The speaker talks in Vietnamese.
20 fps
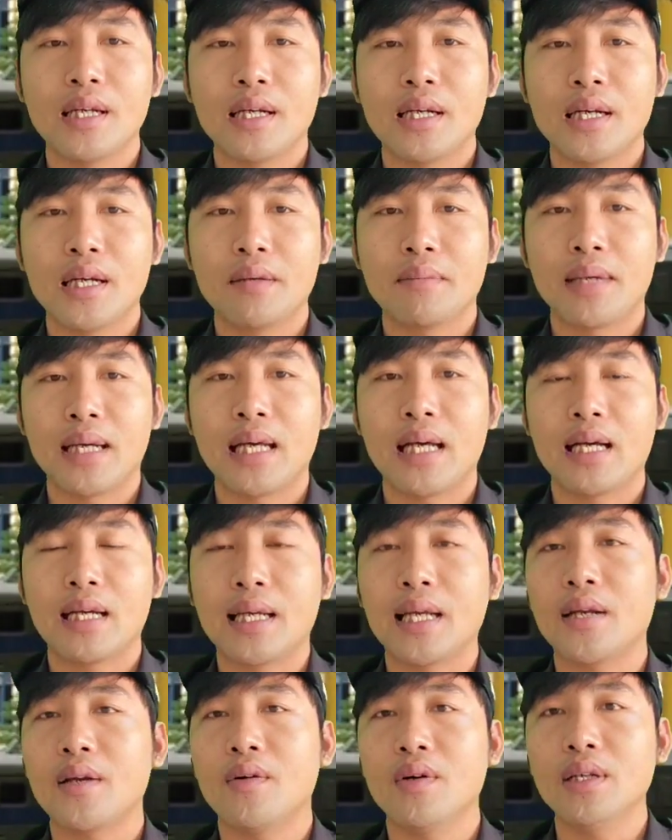à, mà
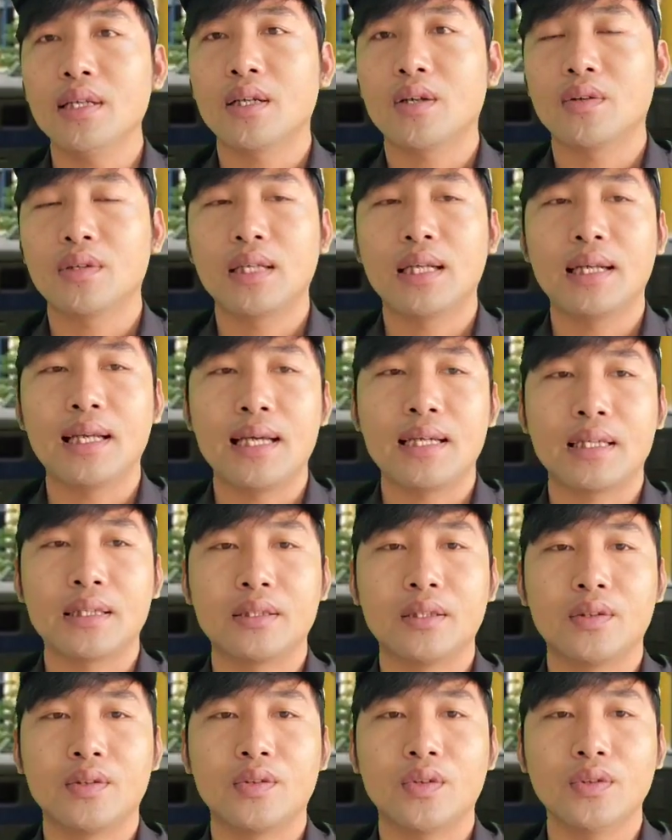nghe nói là cô Đinh Lan này
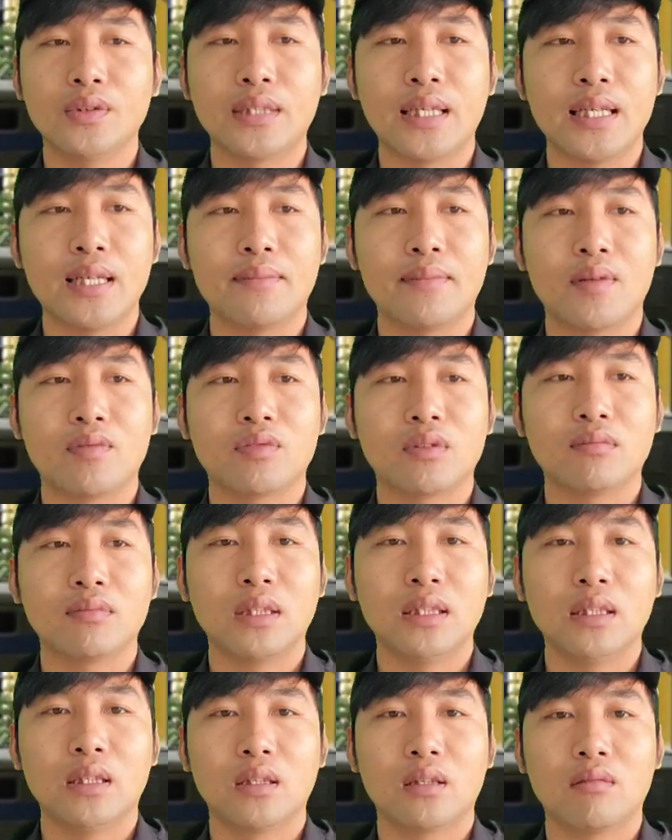thưa cô chú anh chị là một trong
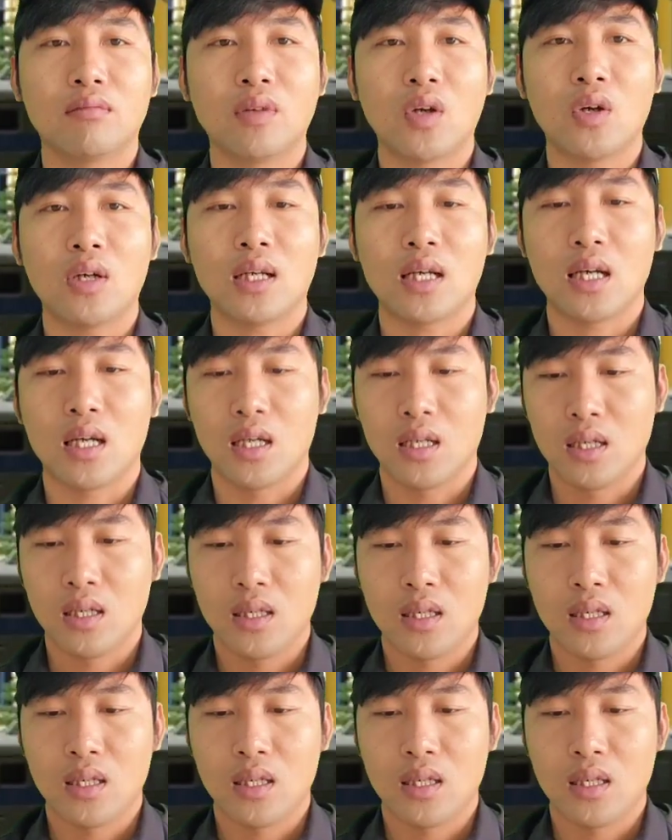những người cũng gọi là